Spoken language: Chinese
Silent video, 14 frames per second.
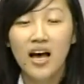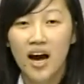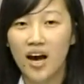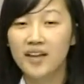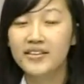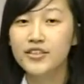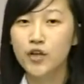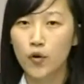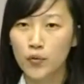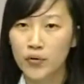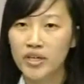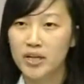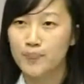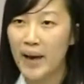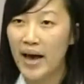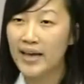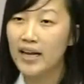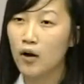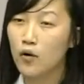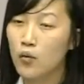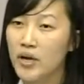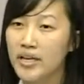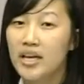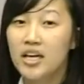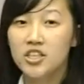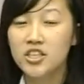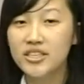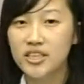而纽约的百老汇
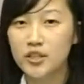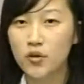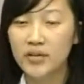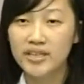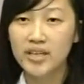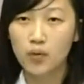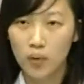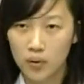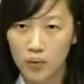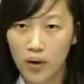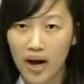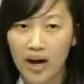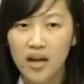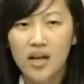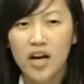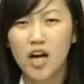是其中一个文化，